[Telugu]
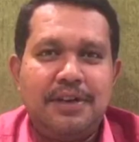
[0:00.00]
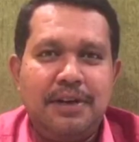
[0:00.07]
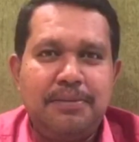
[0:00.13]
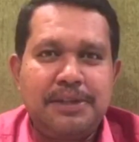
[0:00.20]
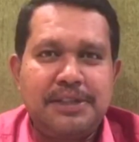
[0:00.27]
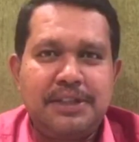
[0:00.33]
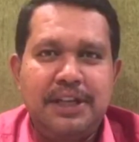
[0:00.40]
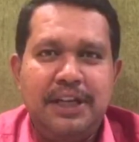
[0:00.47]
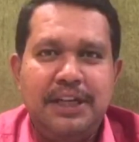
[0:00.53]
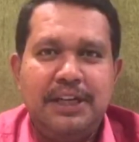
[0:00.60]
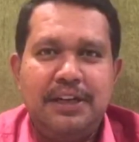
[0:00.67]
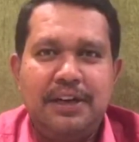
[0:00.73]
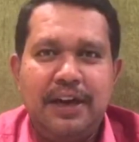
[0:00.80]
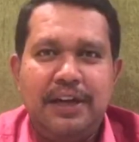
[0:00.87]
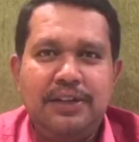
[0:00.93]
నమస్తే
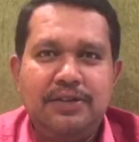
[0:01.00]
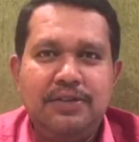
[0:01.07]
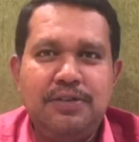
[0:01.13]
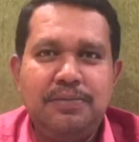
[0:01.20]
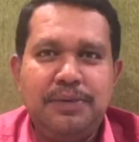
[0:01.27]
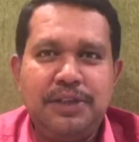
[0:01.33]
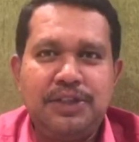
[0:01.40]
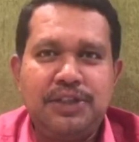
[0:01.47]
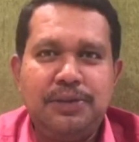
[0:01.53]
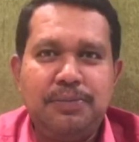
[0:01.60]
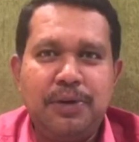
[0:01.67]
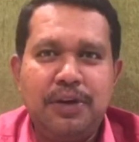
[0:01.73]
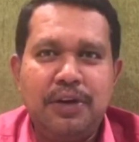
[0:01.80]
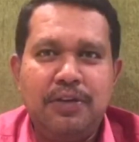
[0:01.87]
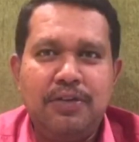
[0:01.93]
రైతులు మిర్చి
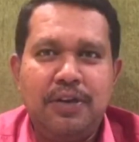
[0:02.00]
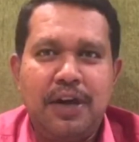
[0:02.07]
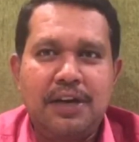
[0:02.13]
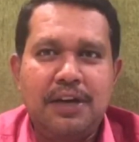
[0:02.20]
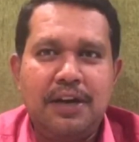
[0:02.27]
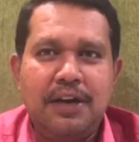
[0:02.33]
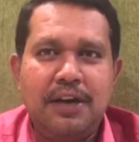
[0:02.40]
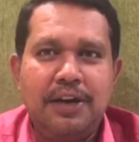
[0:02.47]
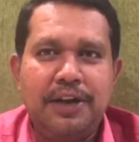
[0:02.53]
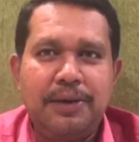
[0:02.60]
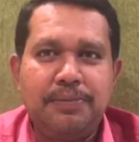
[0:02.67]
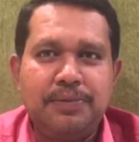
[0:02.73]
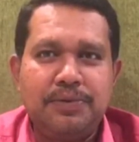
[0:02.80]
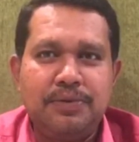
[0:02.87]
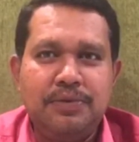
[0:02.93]
మొక్కలు నాటడానికి
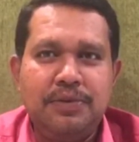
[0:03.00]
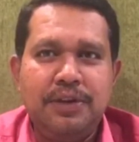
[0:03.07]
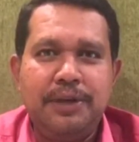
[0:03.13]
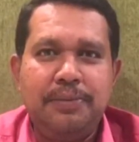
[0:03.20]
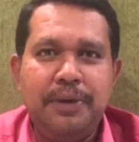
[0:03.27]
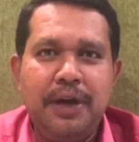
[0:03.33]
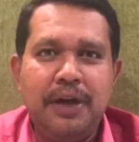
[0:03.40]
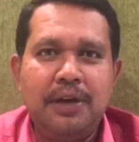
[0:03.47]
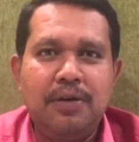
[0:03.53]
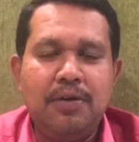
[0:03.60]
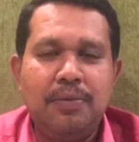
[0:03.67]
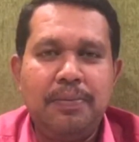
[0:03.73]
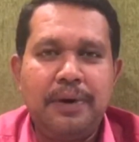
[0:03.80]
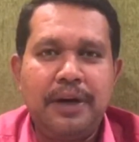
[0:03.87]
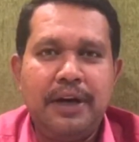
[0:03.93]
ముందు
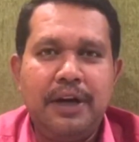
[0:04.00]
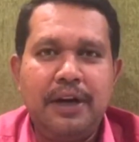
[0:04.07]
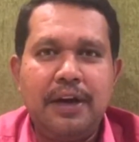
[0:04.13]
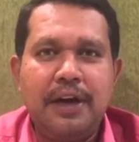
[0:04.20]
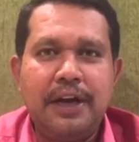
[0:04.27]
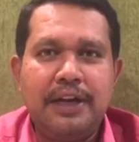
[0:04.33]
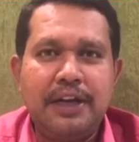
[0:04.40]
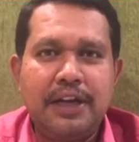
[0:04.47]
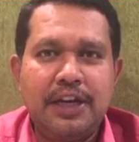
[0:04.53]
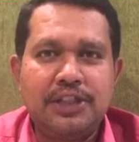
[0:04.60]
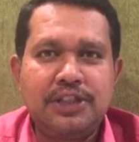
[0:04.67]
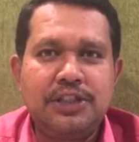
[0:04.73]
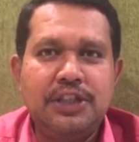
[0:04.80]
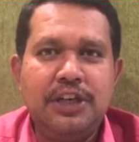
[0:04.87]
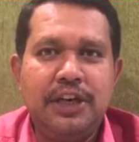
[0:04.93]
ఇమిడాక్లోపరిడ్
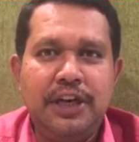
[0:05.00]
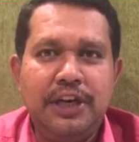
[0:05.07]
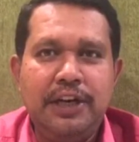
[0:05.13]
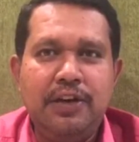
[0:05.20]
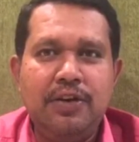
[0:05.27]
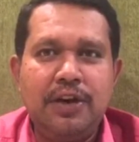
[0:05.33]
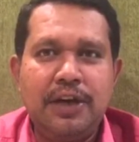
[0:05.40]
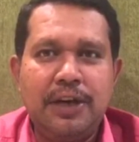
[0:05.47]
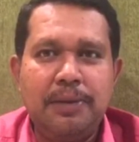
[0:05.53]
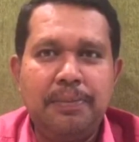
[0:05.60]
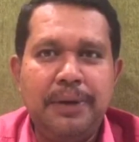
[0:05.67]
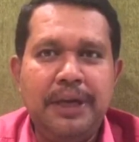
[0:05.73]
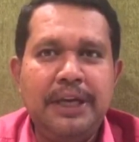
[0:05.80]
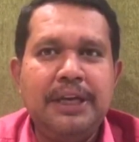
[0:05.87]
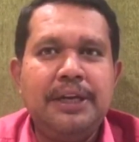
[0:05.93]
కీటనాశిని నీటిలో
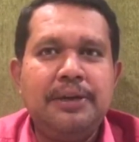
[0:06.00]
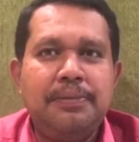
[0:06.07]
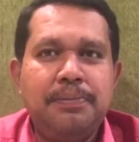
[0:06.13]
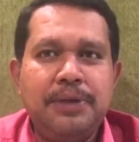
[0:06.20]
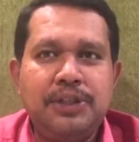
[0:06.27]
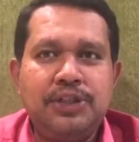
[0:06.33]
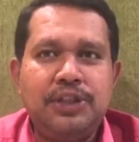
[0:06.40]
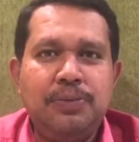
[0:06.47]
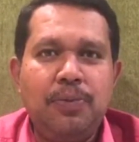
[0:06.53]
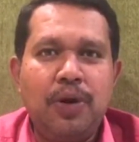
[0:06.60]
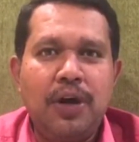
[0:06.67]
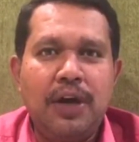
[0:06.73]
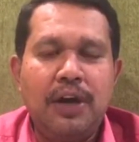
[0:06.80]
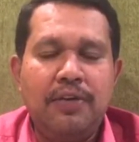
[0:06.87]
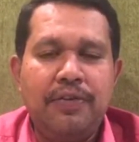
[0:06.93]
కలిపి మిర్చి
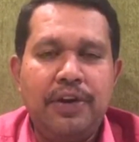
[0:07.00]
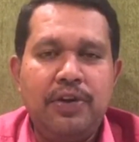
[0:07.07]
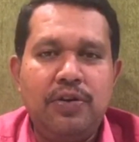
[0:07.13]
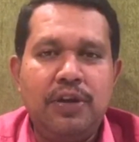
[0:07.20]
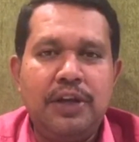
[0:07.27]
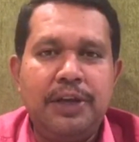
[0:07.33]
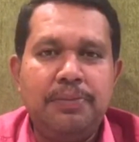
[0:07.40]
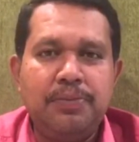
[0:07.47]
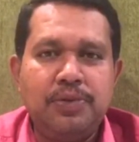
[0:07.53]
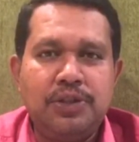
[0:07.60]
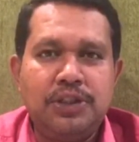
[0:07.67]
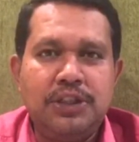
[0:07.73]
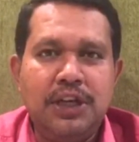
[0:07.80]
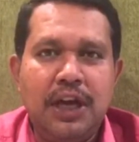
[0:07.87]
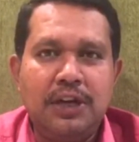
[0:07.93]
మొక్కల వేరులని
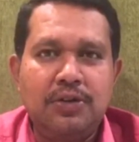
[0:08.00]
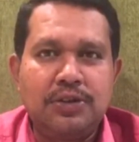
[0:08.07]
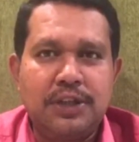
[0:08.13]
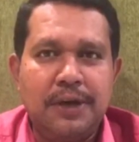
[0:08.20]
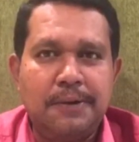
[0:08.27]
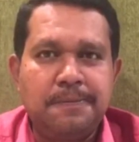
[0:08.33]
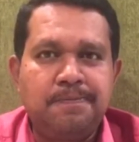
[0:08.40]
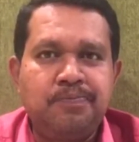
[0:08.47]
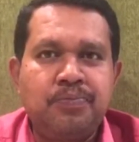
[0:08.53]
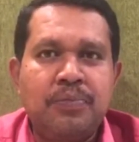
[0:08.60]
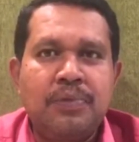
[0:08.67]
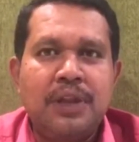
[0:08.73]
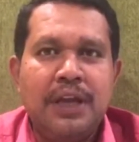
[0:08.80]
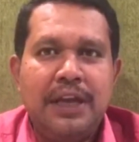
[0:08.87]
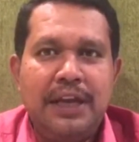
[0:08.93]
ముంచి నాటుతారు
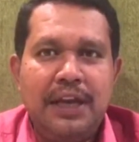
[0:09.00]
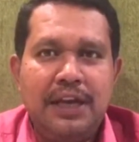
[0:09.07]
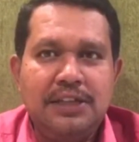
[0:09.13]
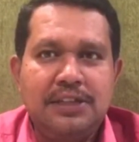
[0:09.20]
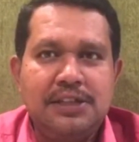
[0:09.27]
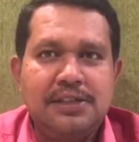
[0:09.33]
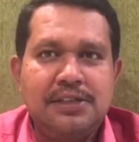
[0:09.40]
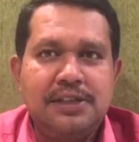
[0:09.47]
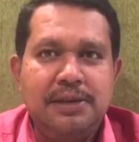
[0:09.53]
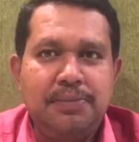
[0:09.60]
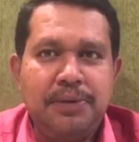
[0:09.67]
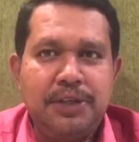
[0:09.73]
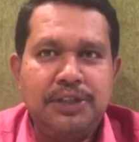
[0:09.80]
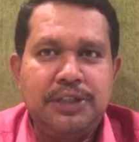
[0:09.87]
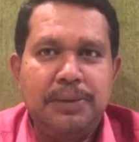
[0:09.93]
ఇలా చేస్తే
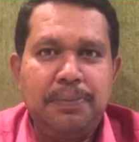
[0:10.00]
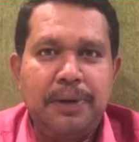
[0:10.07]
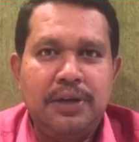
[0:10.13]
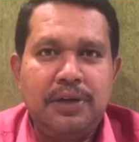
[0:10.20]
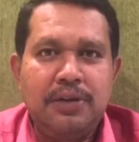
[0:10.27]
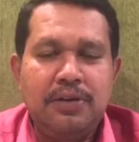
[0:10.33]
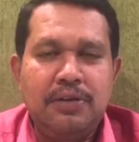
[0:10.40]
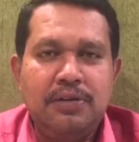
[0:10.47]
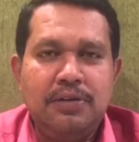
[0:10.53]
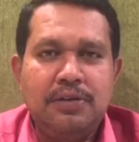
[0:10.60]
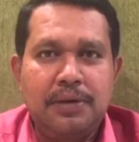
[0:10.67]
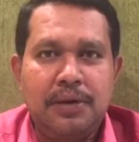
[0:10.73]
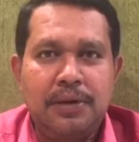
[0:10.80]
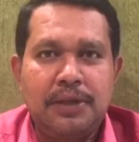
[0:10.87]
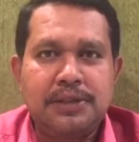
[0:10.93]
మిర్చి పంటలో
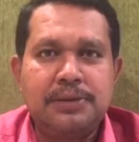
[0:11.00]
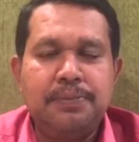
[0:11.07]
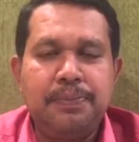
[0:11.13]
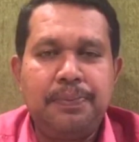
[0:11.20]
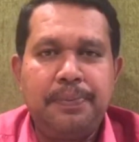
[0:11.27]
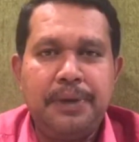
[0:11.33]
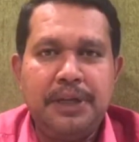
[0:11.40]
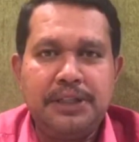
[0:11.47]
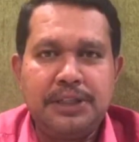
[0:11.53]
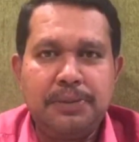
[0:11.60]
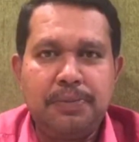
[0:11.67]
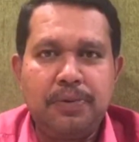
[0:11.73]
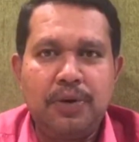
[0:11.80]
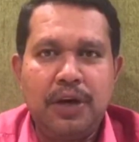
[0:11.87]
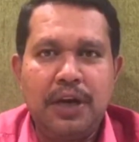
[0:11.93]
రసం పీల్చే
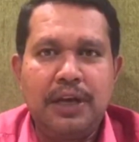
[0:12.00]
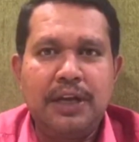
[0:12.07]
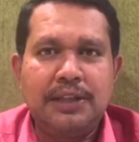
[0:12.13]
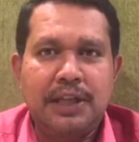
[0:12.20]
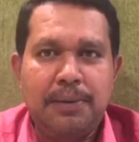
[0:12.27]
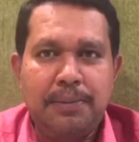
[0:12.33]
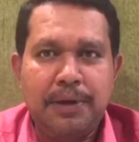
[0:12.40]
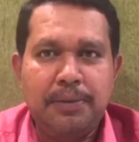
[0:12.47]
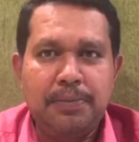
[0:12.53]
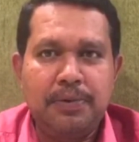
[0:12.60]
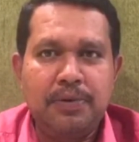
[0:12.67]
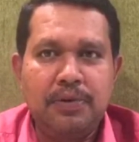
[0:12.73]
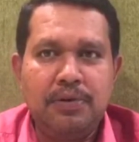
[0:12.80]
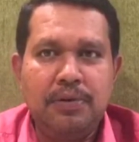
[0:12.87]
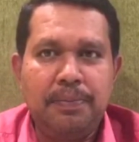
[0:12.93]
పురుగులైన తామర
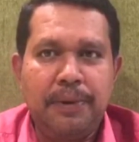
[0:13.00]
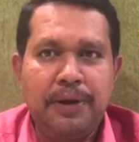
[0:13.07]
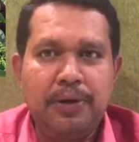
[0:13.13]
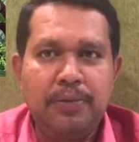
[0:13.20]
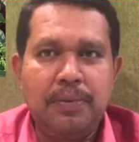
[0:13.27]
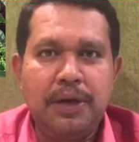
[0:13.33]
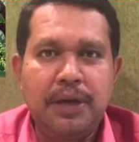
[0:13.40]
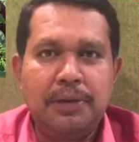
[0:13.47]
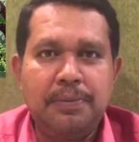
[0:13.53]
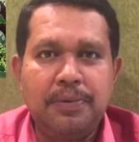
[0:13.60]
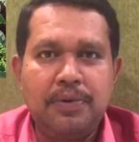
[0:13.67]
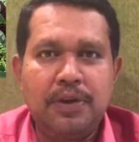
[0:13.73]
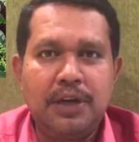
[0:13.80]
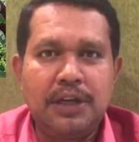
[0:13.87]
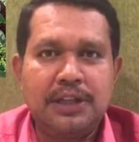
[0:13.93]
పురుగులు పేనుబంక
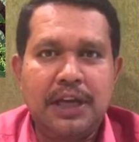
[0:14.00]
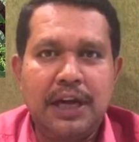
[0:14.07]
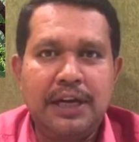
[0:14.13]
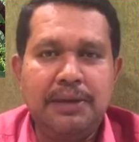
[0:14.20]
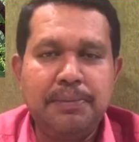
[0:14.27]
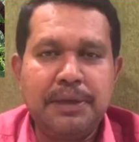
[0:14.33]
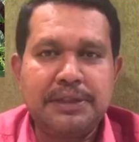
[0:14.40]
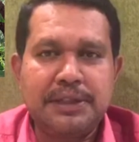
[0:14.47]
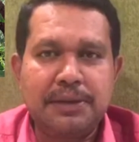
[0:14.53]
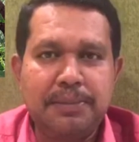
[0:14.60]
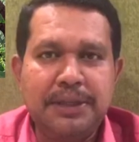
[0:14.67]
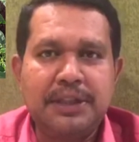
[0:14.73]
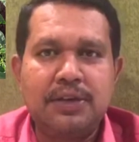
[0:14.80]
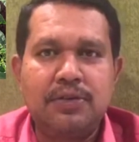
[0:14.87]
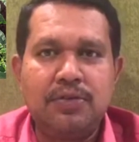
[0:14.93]
పురుగుల దాడి మాత్రమే
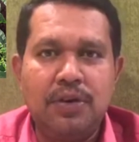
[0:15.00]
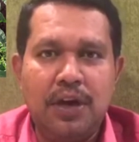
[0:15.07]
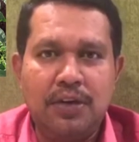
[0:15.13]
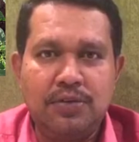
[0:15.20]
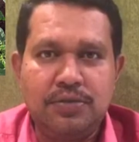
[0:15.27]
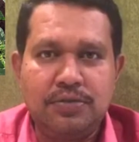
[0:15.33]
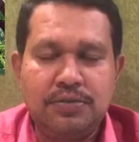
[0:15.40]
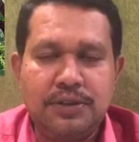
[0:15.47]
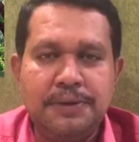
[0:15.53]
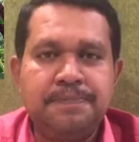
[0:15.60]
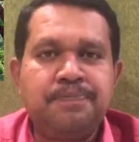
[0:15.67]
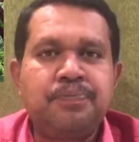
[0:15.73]
తక్కువగా ఉంటుంది